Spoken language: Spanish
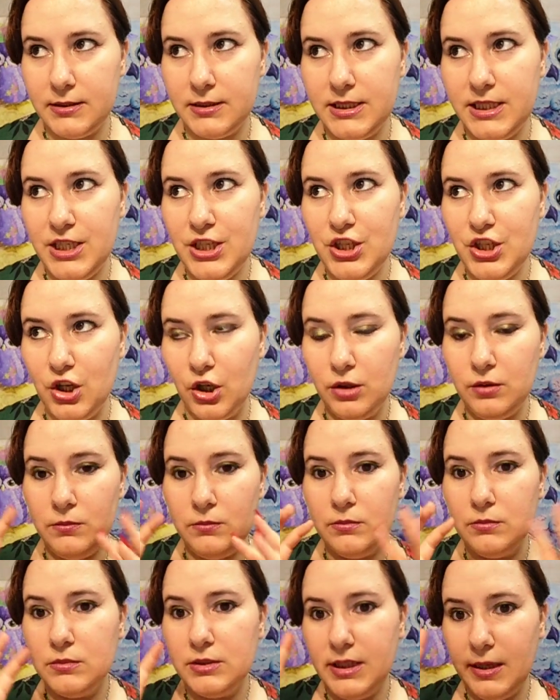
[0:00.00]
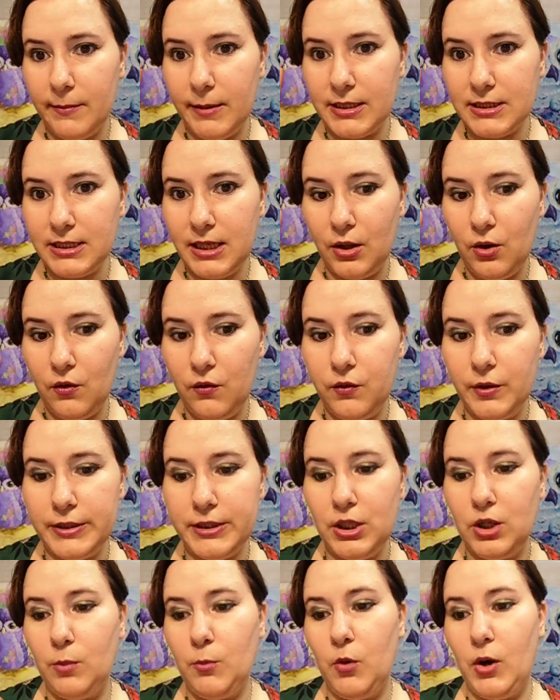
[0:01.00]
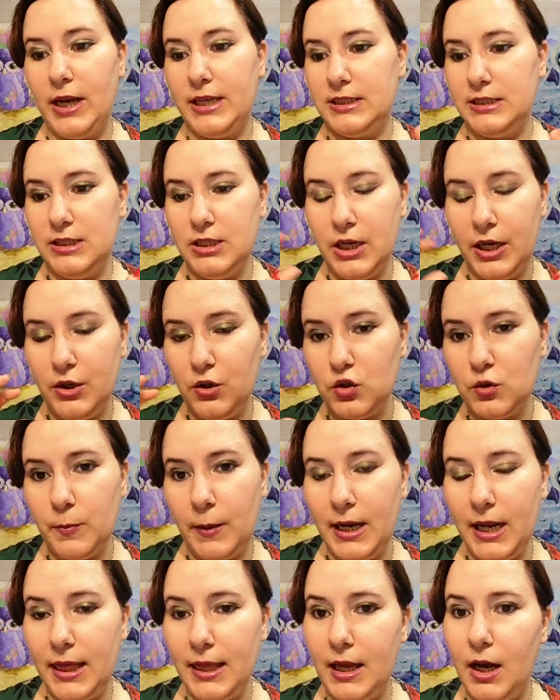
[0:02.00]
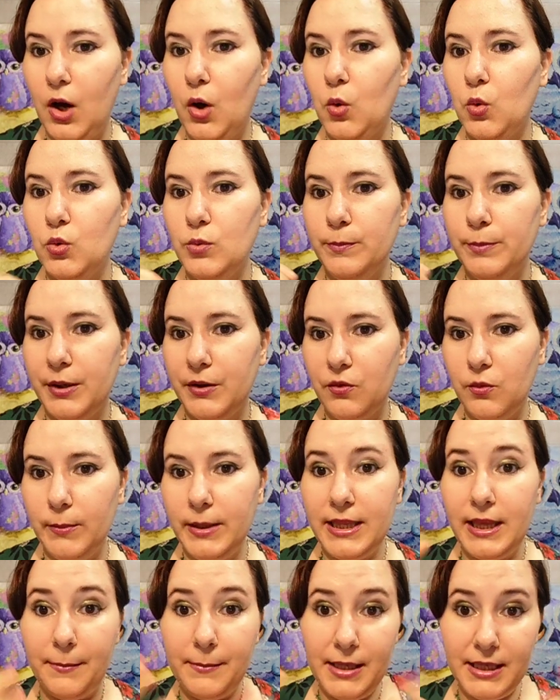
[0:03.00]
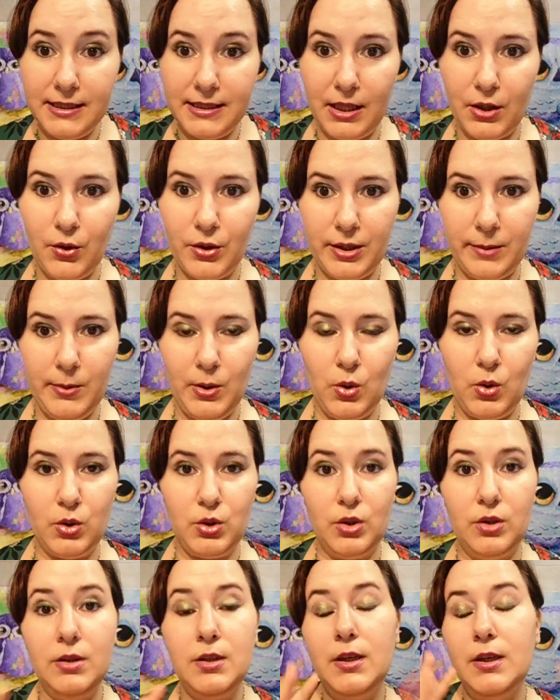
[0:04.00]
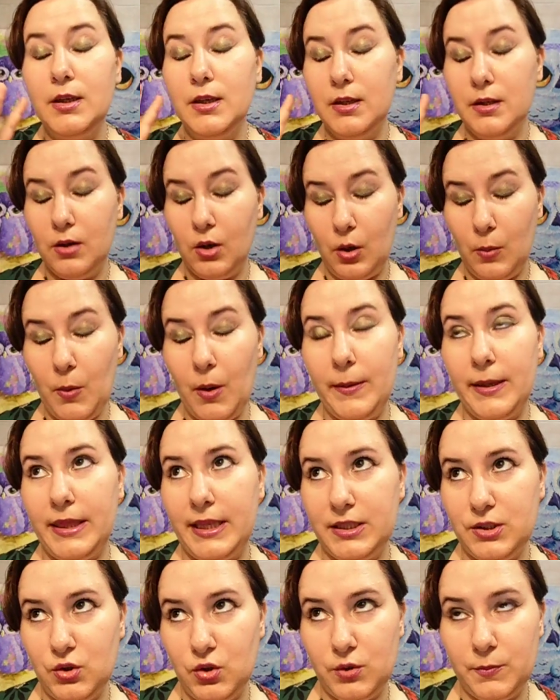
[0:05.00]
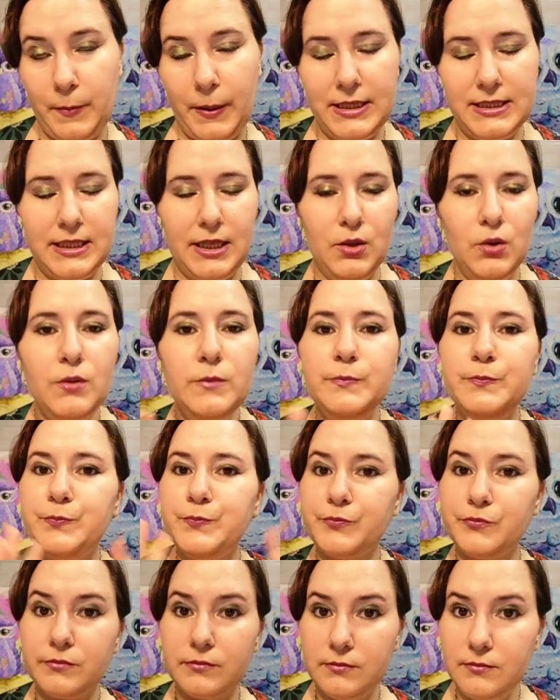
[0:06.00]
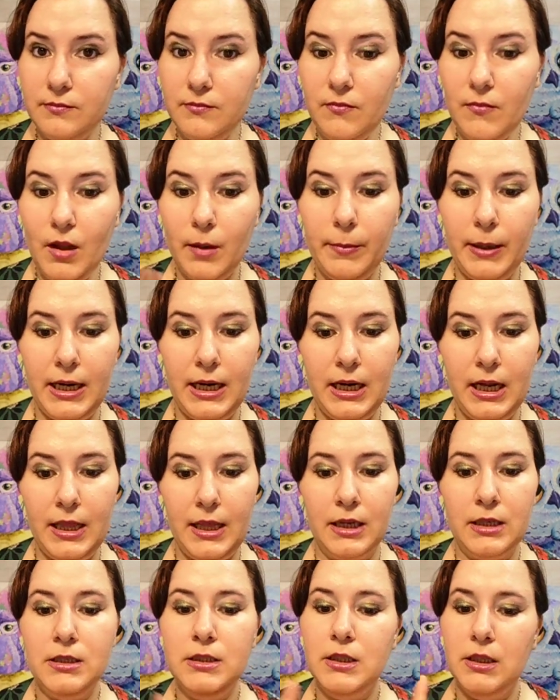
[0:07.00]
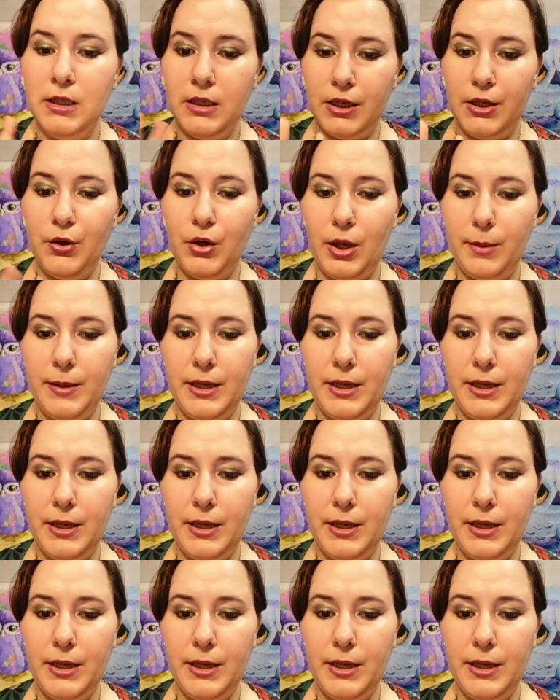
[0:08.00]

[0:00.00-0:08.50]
chillón demasiado fuerte como casi que nos parezca un perfume de ambientador de melocotón, como a veces nos pasa, ¿no? Para nada, creo